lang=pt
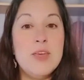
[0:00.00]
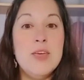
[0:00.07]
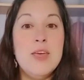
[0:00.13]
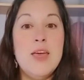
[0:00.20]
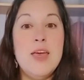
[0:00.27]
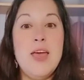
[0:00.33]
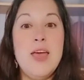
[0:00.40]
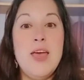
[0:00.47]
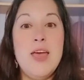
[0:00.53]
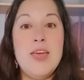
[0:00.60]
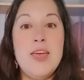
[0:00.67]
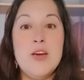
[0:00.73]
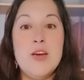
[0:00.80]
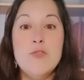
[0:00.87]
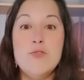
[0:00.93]
é,
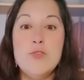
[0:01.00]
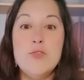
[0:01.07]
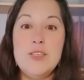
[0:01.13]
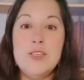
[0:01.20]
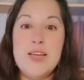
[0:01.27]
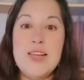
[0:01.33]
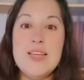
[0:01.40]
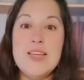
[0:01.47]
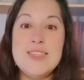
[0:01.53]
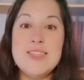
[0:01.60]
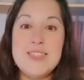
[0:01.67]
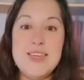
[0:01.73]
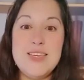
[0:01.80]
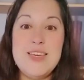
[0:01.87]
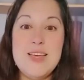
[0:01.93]
e eu
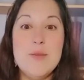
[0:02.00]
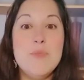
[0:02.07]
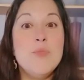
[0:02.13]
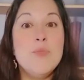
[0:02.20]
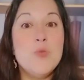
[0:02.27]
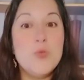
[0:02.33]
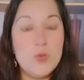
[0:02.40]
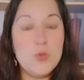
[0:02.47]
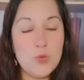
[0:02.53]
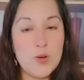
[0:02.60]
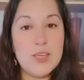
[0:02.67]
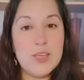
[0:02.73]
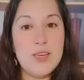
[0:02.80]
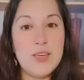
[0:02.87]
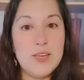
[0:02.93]
fortalecia muito
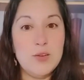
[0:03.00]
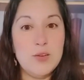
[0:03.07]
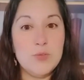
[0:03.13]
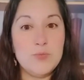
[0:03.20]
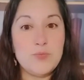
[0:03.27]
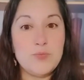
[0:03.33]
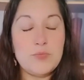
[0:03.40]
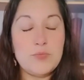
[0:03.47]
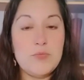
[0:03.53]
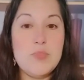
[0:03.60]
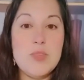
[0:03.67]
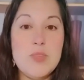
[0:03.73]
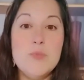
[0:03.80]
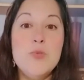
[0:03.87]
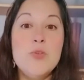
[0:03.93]
aquilo,
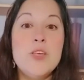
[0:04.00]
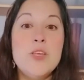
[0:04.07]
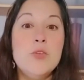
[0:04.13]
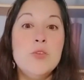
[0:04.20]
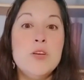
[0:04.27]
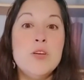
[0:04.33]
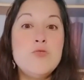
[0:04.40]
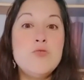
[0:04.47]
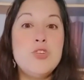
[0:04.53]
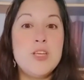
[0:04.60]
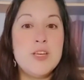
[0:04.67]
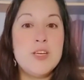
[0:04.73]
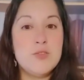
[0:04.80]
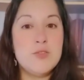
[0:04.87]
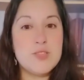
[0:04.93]
porque eu não
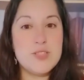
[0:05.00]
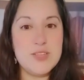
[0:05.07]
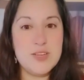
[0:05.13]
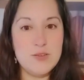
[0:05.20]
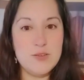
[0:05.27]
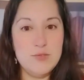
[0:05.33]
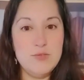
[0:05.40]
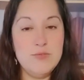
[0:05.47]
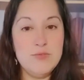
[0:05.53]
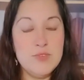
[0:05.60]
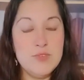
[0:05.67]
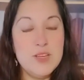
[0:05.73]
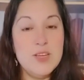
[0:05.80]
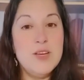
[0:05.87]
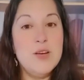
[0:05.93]
tinha noção,
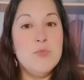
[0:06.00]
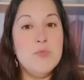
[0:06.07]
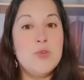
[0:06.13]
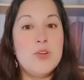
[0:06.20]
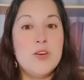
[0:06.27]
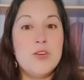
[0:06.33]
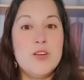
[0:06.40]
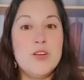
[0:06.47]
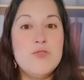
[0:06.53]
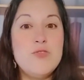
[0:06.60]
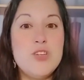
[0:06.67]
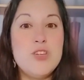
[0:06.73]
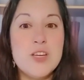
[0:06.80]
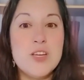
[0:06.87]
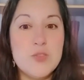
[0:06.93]
porque eu não
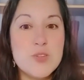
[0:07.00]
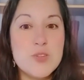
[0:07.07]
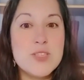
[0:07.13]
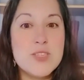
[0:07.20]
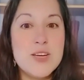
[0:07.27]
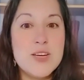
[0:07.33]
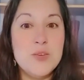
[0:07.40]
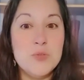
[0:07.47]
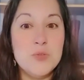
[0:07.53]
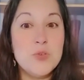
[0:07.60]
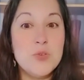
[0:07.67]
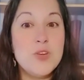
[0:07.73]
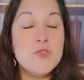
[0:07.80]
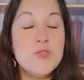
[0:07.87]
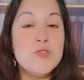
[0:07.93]
tinha noção do
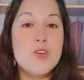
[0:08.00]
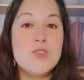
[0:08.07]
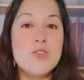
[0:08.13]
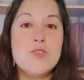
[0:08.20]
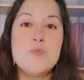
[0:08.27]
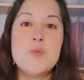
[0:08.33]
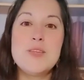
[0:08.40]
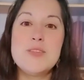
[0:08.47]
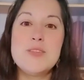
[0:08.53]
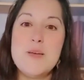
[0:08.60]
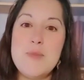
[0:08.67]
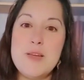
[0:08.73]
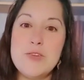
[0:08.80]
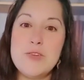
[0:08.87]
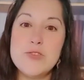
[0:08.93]
que os nossos
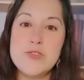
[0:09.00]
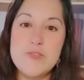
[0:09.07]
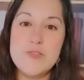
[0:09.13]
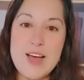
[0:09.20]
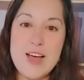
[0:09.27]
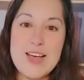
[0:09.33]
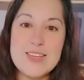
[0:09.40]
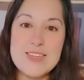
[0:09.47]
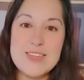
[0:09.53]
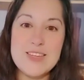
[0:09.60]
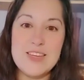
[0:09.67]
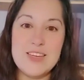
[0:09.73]
pensamentos fazem